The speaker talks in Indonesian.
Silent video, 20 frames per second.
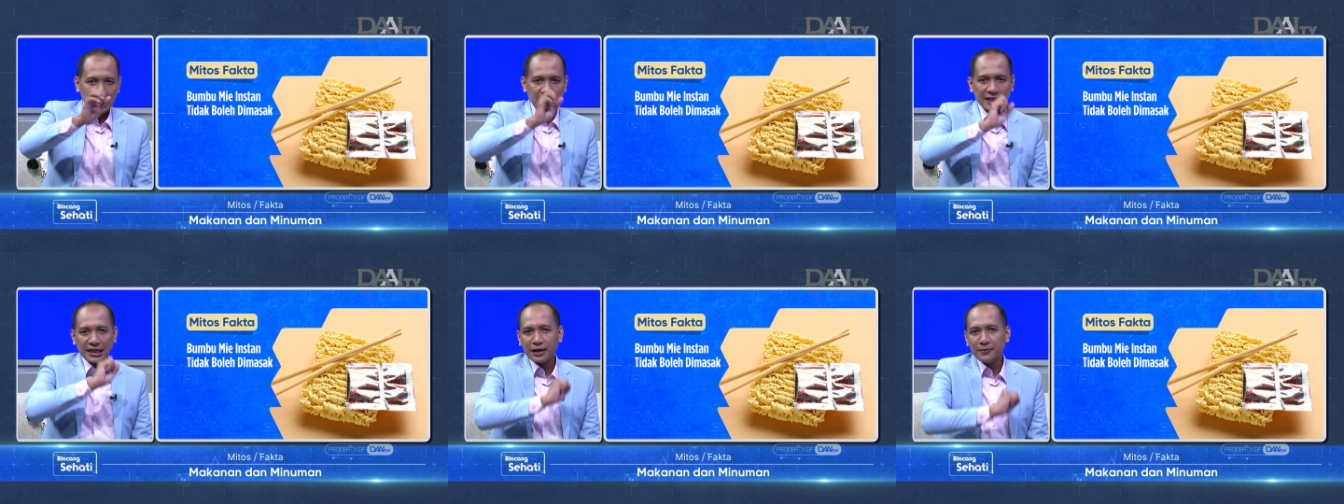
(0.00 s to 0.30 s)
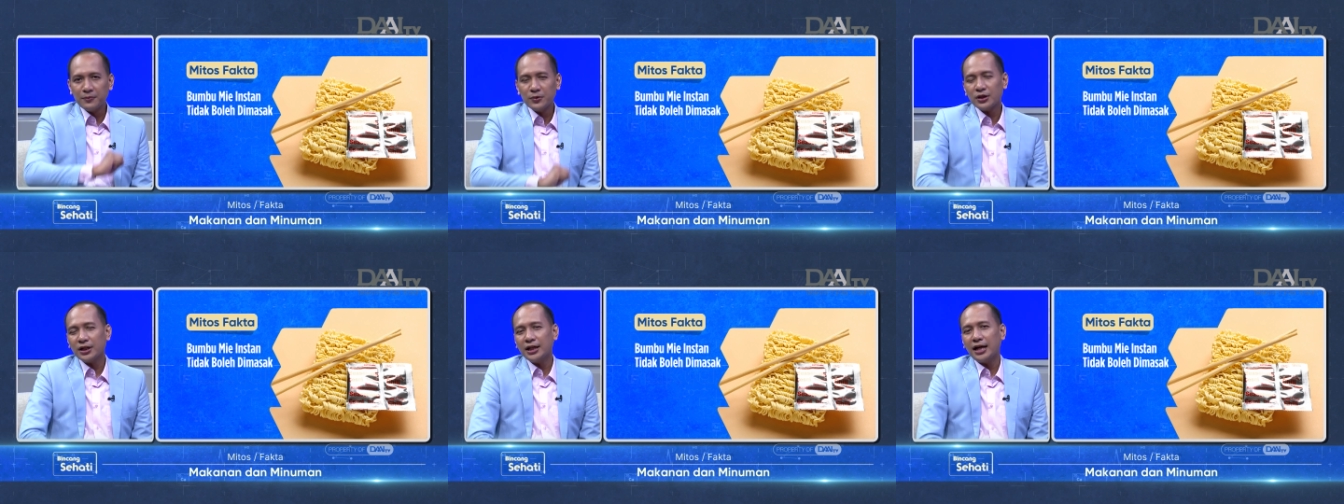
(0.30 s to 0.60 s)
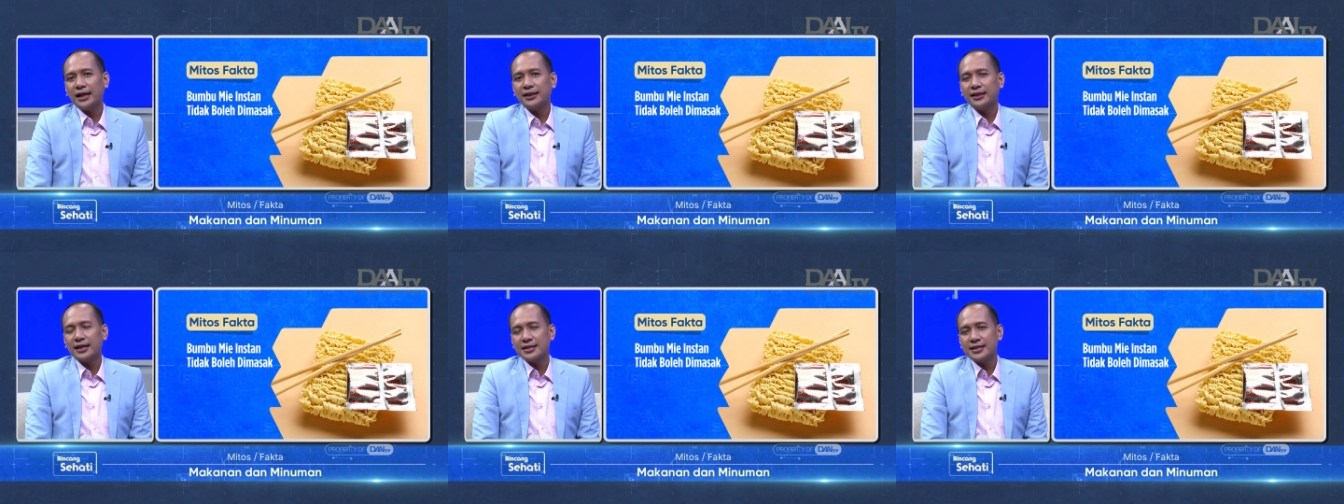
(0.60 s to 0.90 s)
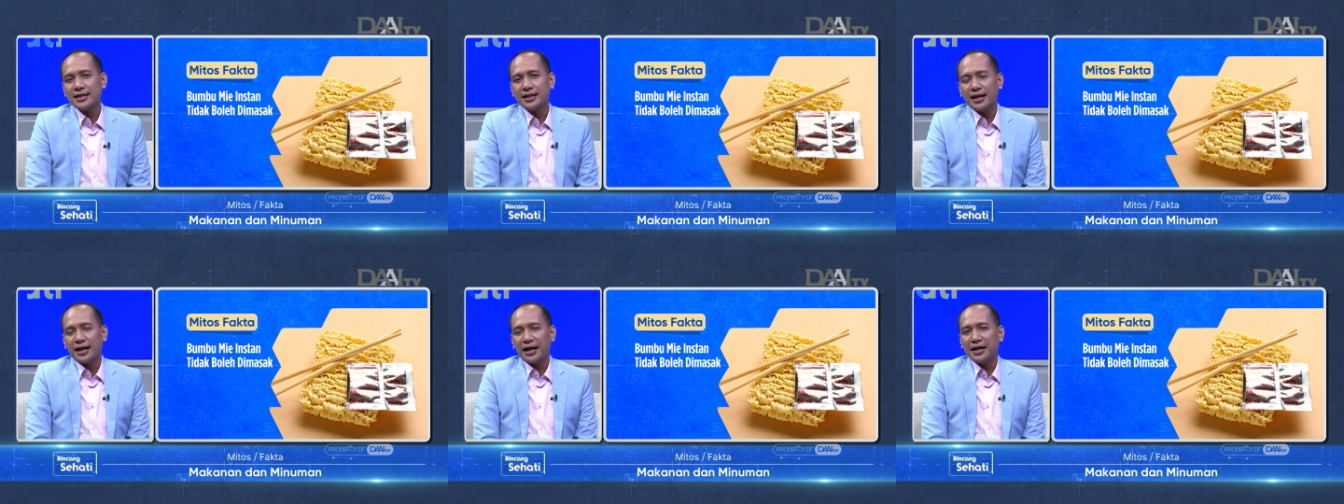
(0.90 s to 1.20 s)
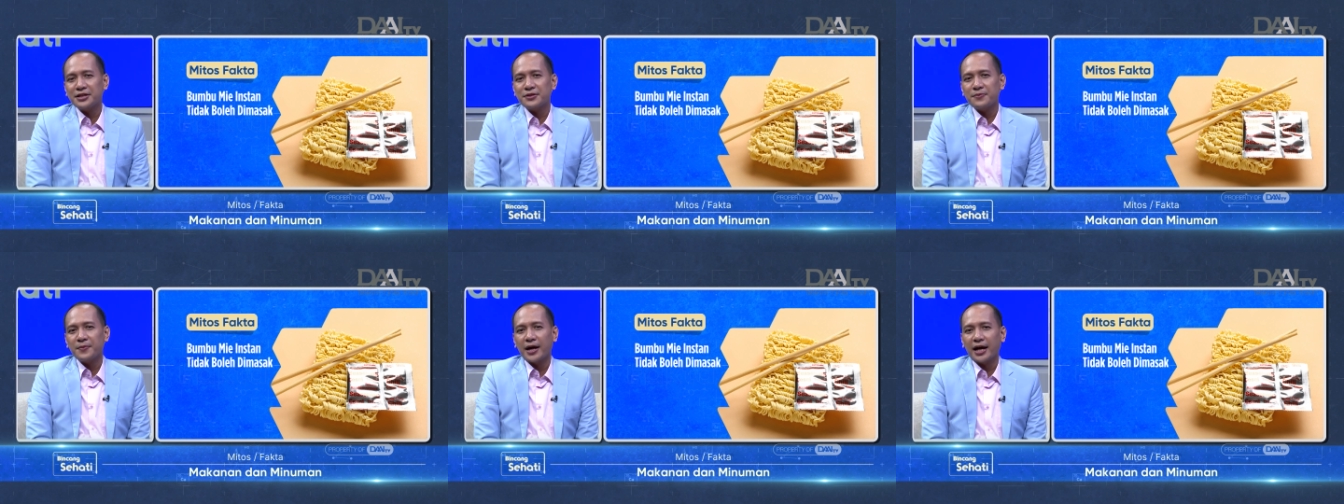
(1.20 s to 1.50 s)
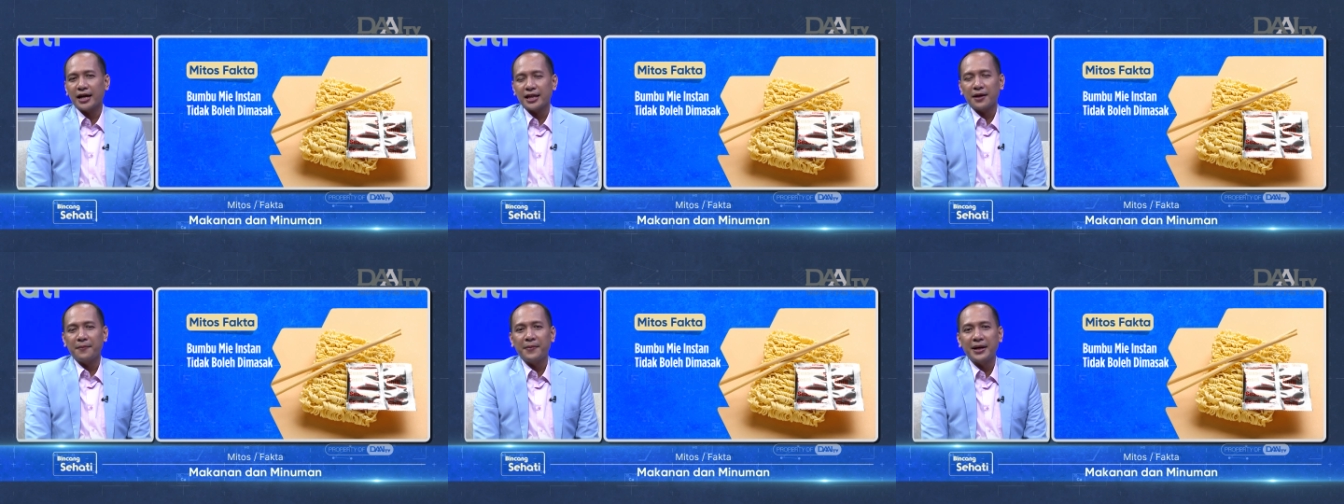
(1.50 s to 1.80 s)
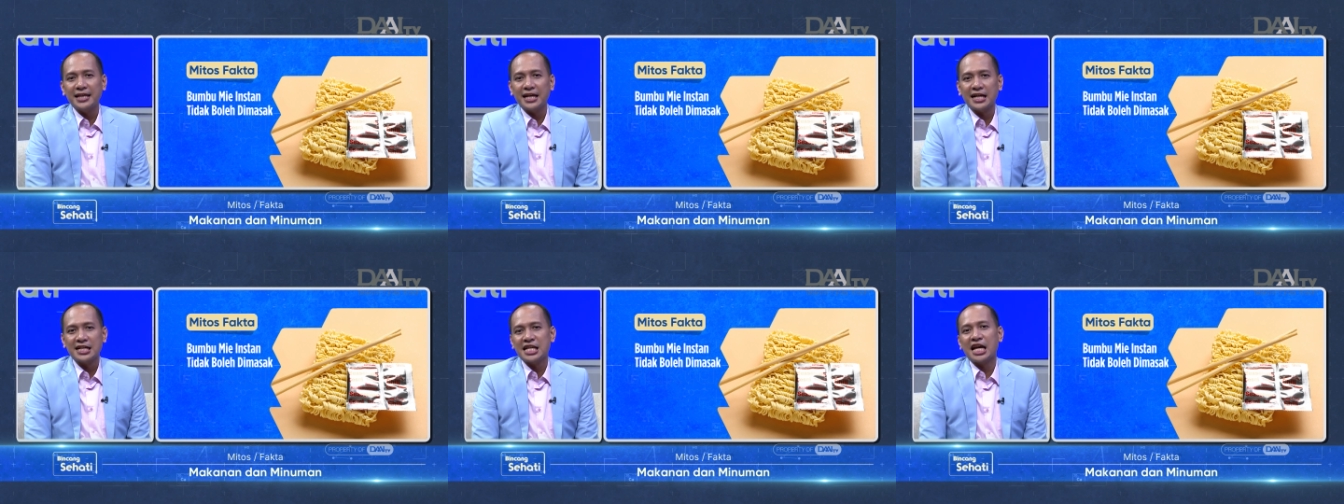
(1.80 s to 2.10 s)
tabur di atasnya dan lain sebagainya.
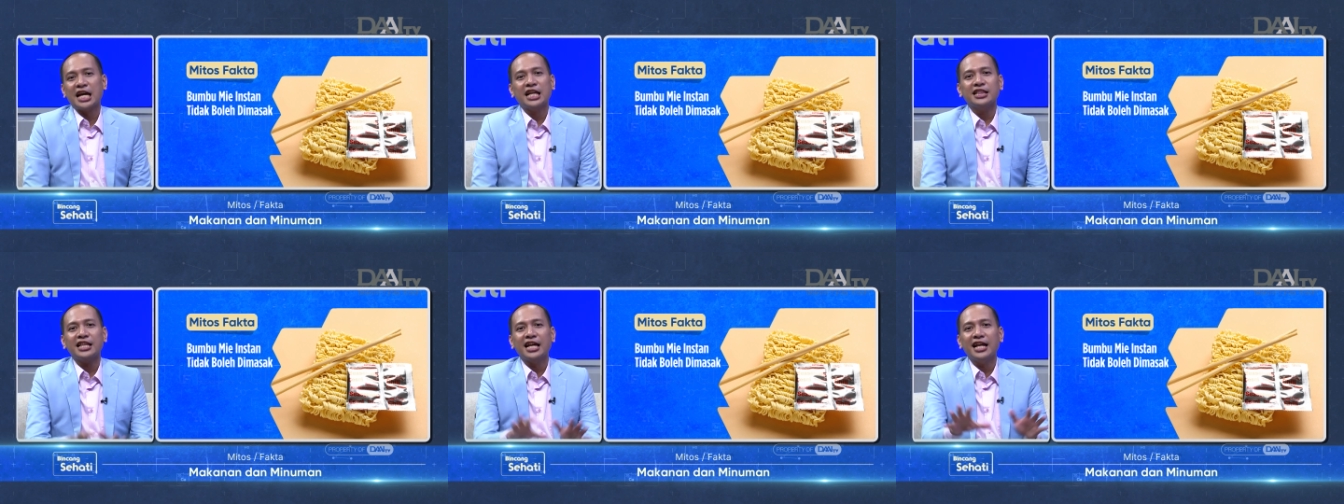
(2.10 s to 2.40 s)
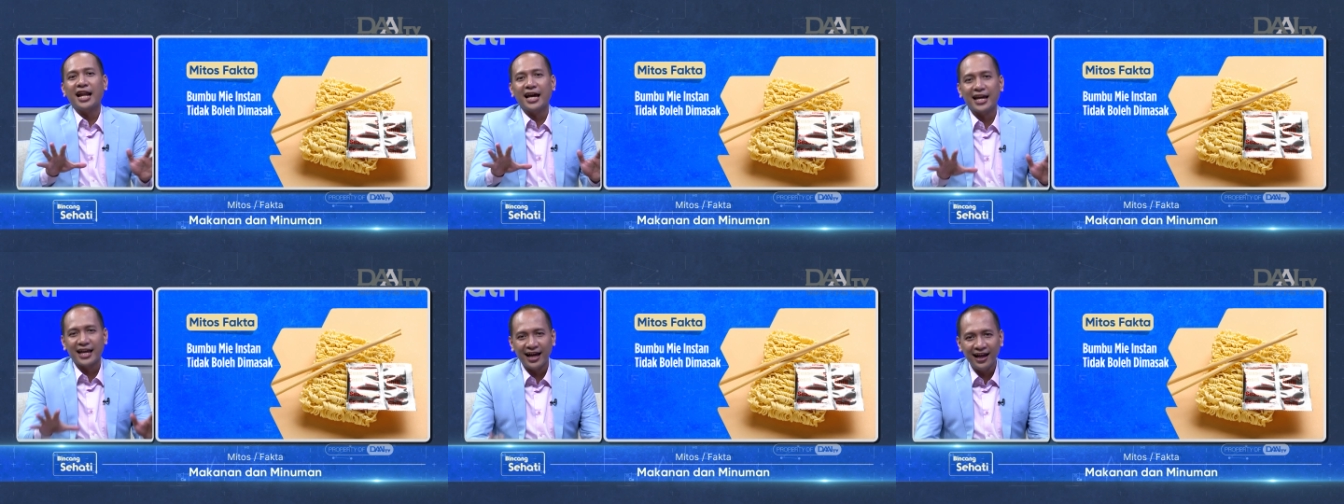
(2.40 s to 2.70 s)
Banyak sekte lah ya